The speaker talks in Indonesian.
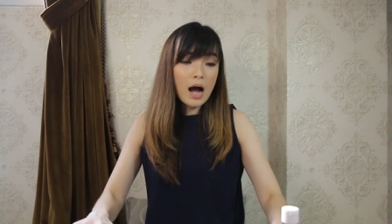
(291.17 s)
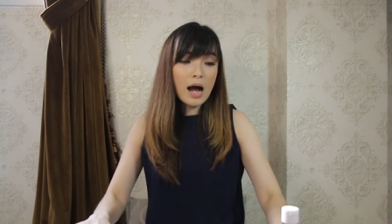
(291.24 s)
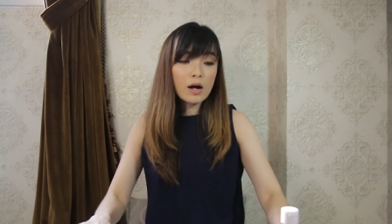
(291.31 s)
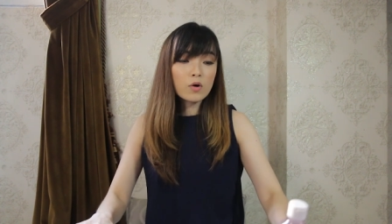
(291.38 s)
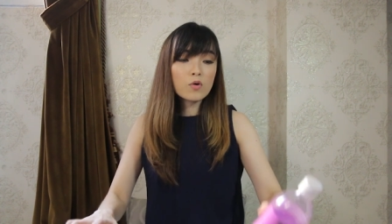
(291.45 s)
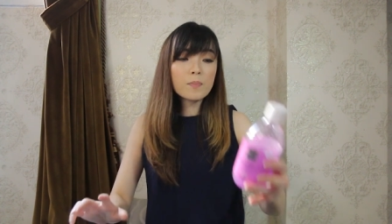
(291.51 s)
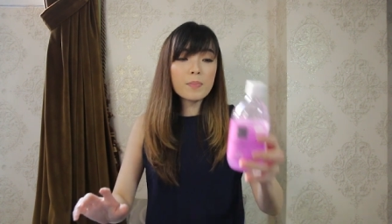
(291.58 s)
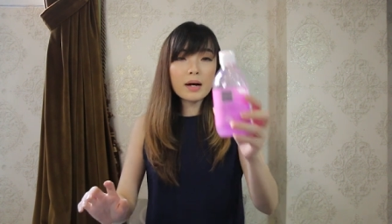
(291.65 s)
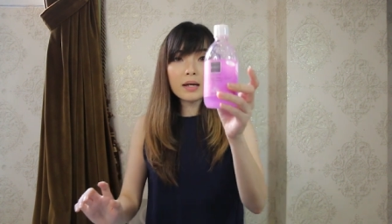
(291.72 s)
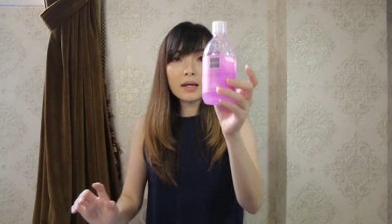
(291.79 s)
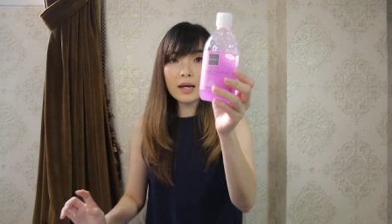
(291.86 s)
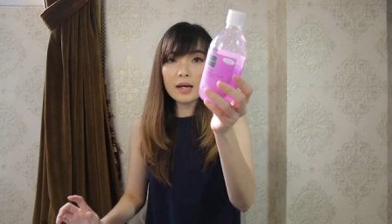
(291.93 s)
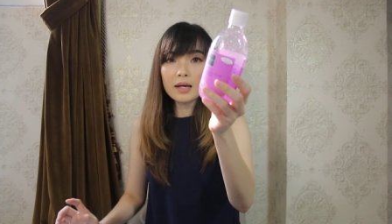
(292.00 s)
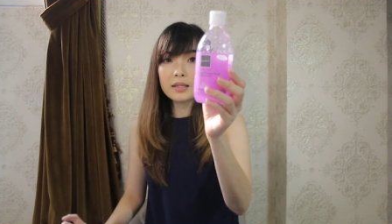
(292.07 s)
aku
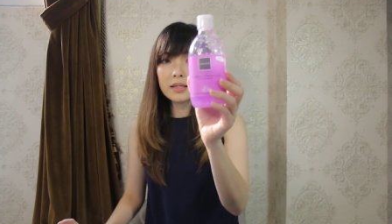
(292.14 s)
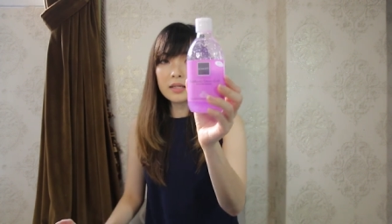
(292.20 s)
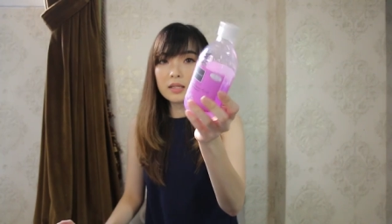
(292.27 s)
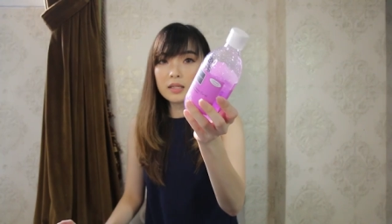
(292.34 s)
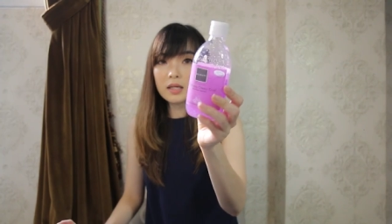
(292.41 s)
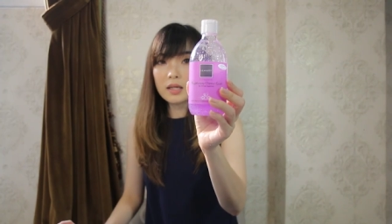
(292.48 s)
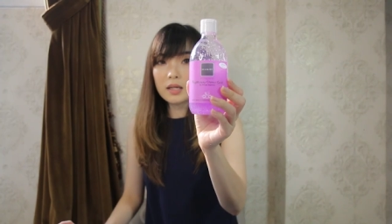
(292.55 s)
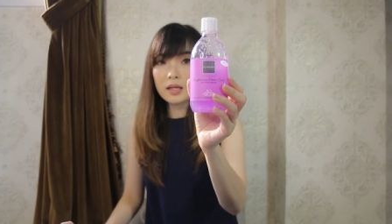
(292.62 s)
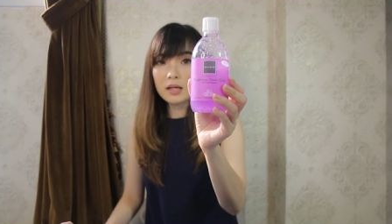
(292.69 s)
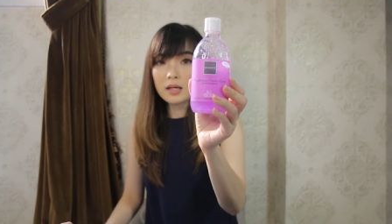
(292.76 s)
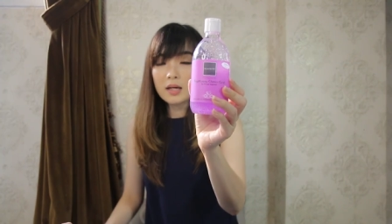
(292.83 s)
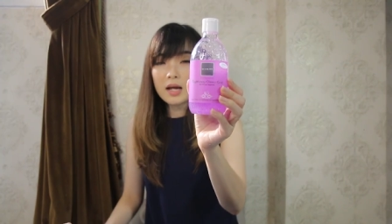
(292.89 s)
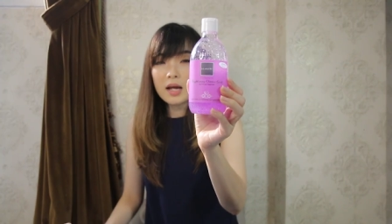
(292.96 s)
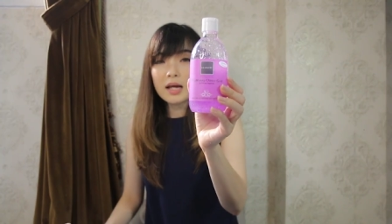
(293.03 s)
pakai ini nih
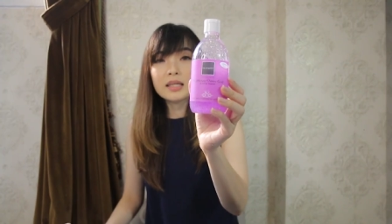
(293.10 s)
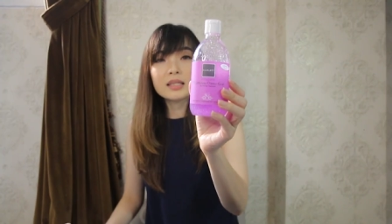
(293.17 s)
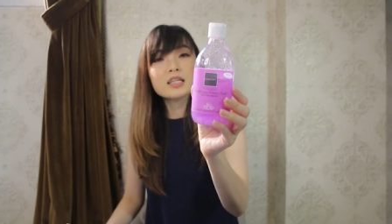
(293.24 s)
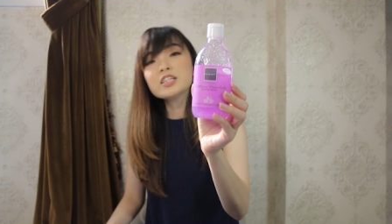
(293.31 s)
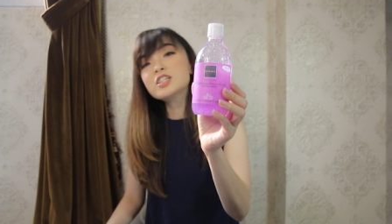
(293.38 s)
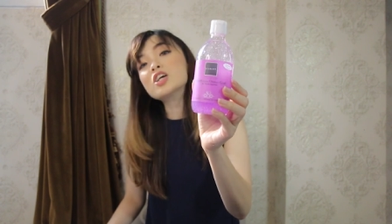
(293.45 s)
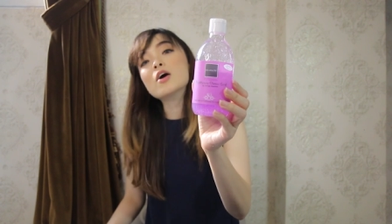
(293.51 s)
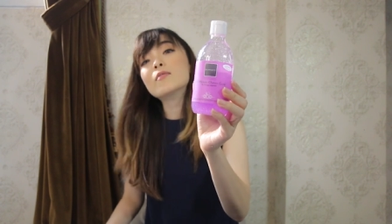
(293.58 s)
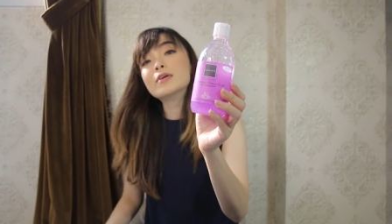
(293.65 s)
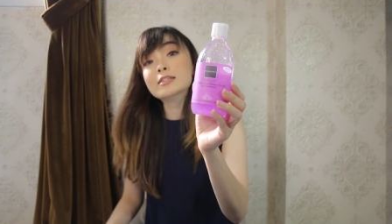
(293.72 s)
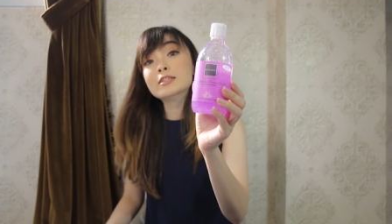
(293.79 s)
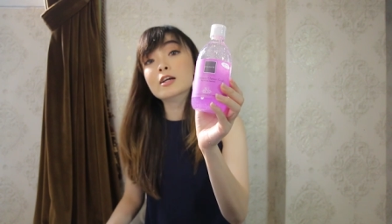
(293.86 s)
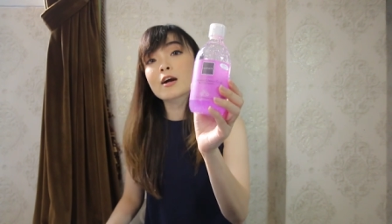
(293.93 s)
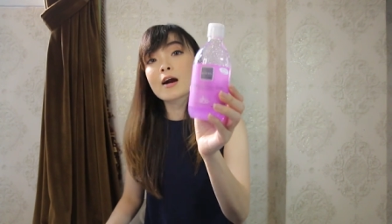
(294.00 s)
ini
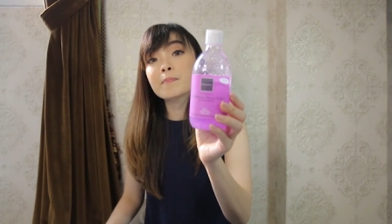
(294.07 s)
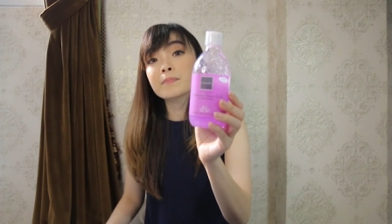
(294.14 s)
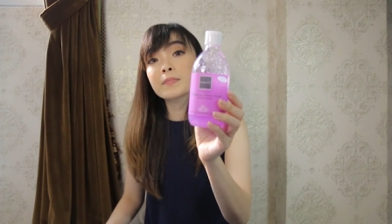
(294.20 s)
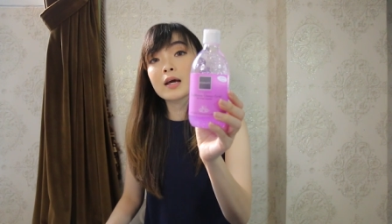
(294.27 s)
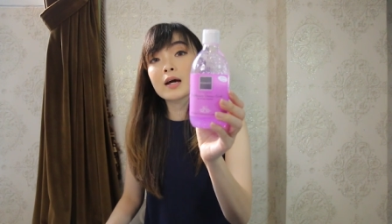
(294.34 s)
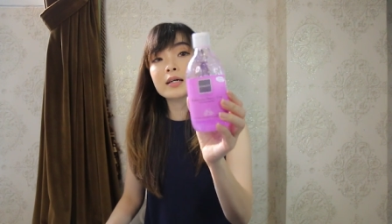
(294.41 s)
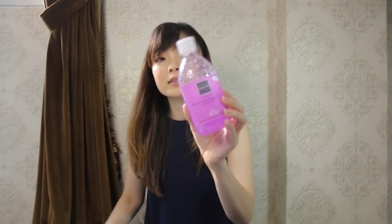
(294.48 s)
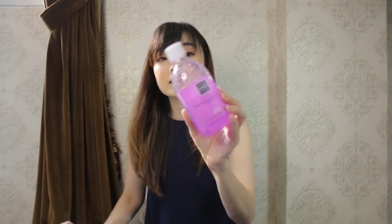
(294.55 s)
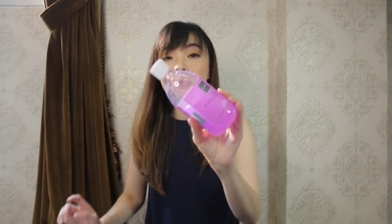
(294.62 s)
shower scrubnya